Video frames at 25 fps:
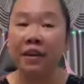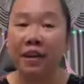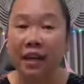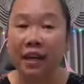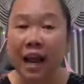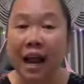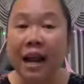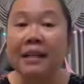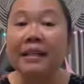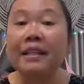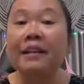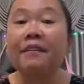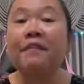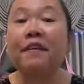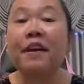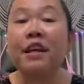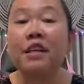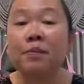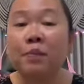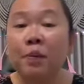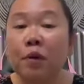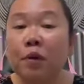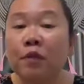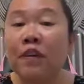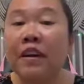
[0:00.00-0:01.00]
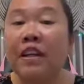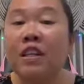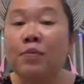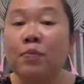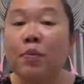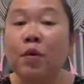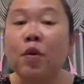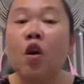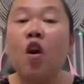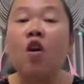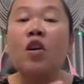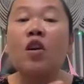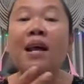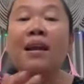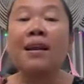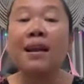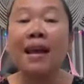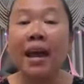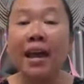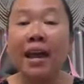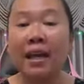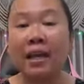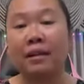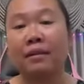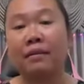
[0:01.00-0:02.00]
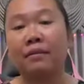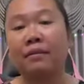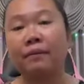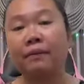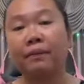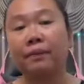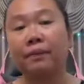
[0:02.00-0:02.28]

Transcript: viral di Facebook-Facebook orang lain.